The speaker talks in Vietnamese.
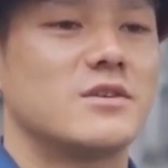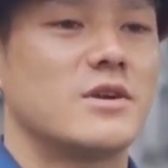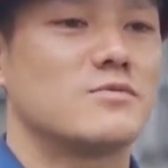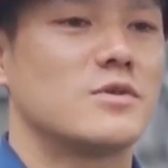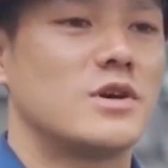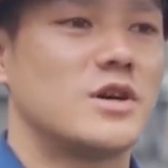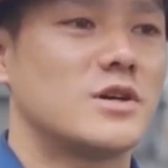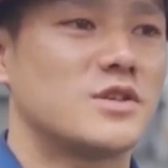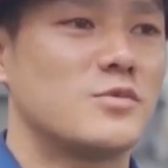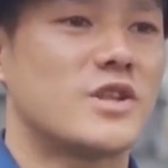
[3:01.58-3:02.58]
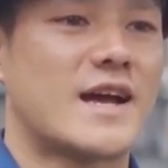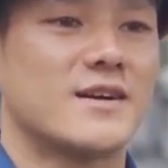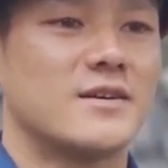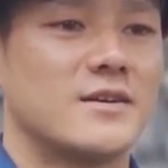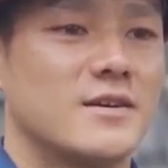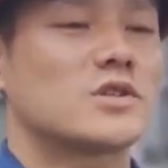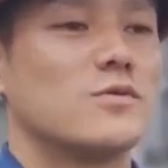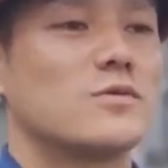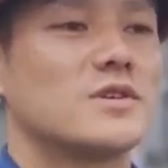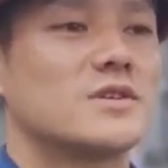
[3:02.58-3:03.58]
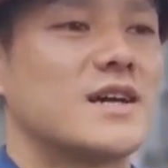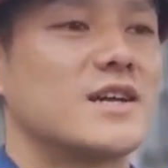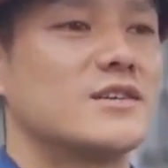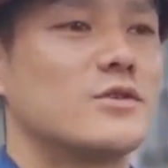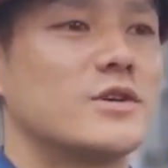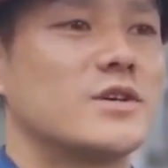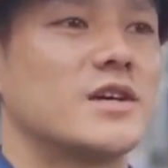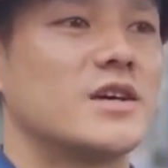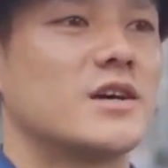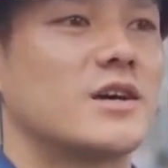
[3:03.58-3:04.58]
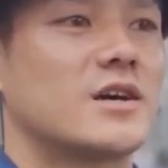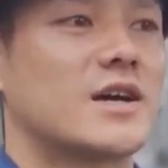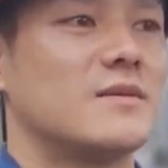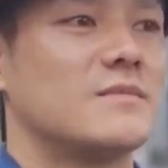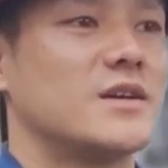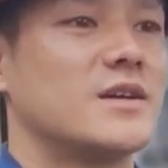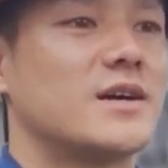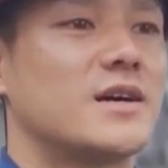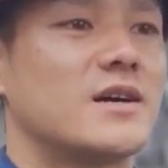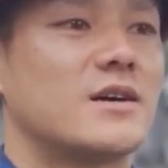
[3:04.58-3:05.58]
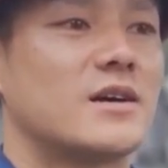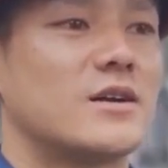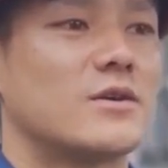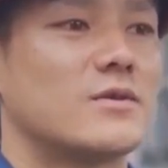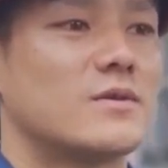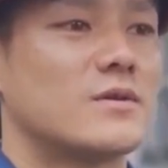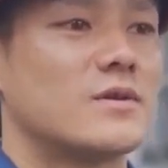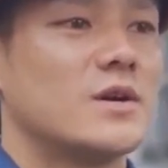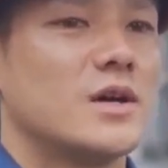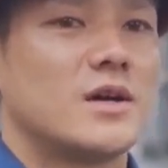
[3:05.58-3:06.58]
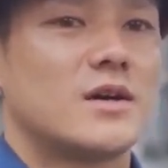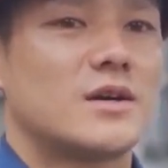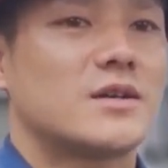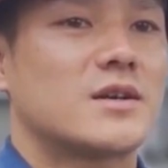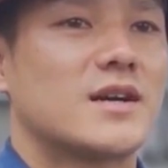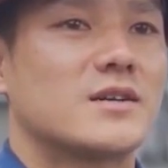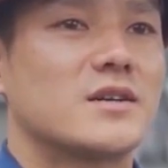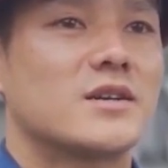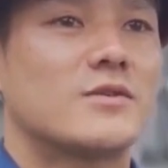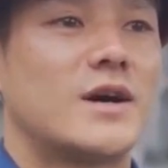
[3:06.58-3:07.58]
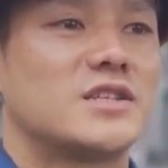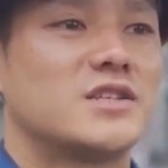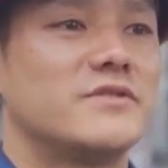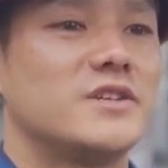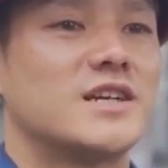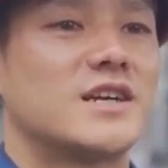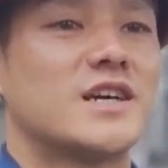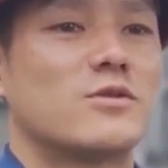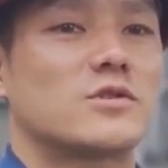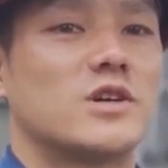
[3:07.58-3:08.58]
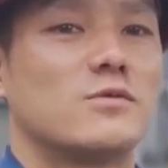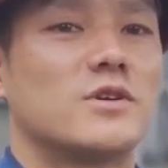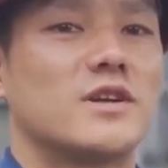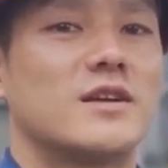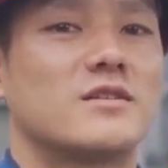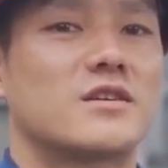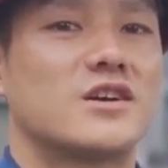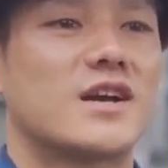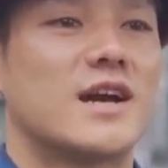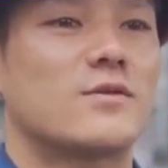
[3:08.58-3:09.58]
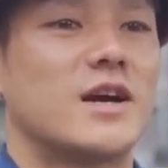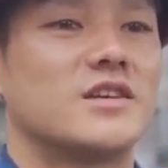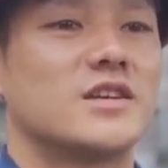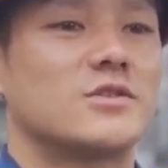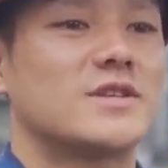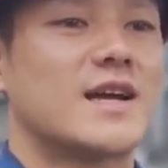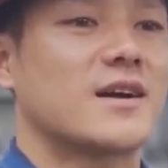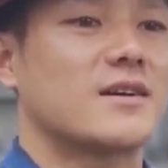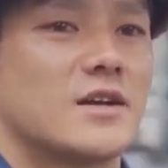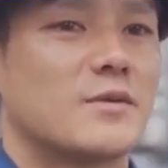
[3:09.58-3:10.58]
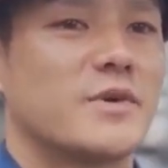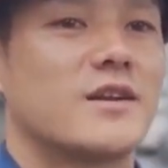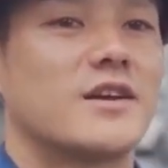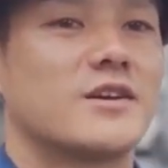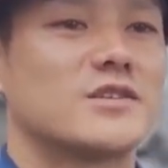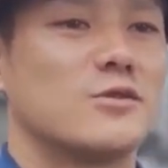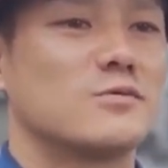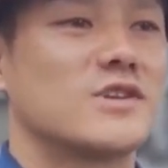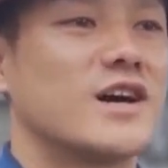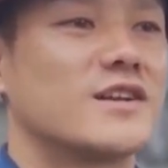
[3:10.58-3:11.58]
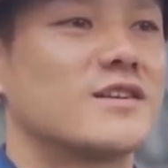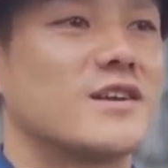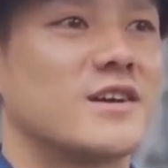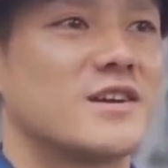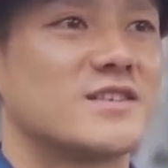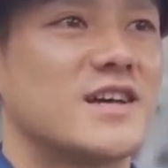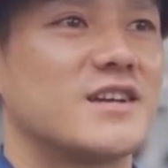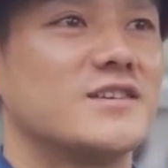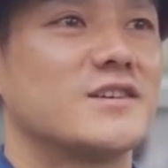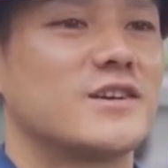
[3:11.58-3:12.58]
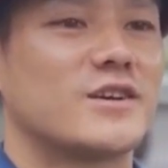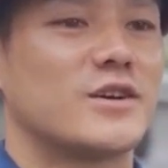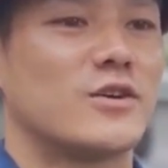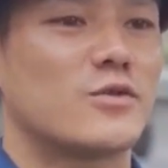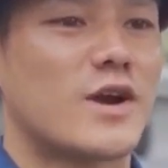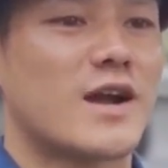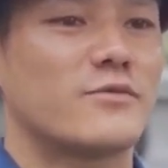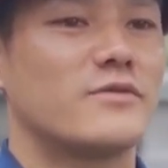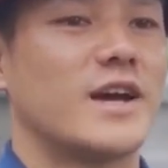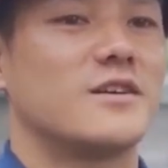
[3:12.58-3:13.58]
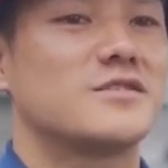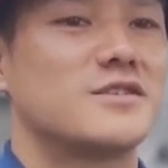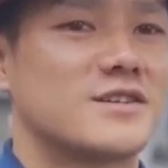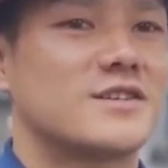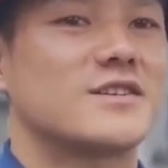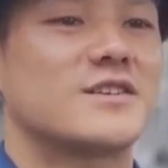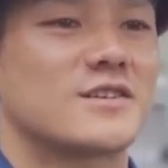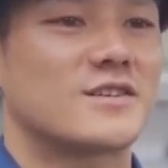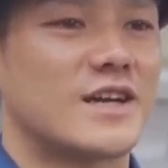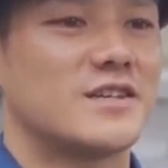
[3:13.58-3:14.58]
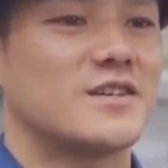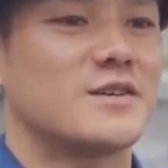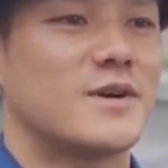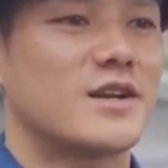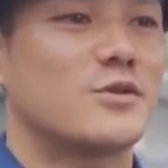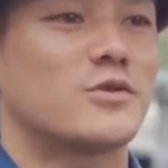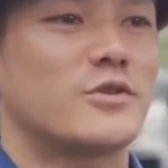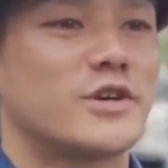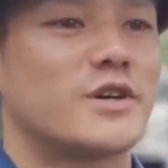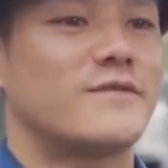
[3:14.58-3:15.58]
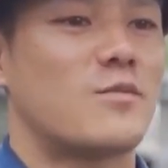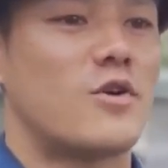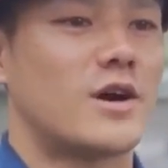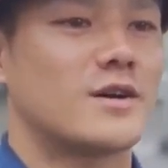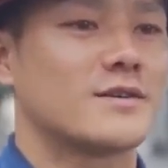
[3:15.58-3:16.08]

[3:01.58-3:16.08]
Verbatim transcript: triệu đồng trên một tháng. Cuộc sống gia đình tôi thì cảm thấy là các cái khoản chi phí trang trải cuộc sống đã được nâng cao, cải thiện rõ ràng. Đặc biệt là đời sống tinh thần gia đình ôn hòa, vui vẻ hơn ngày bắt đầu tôi vào mỏ.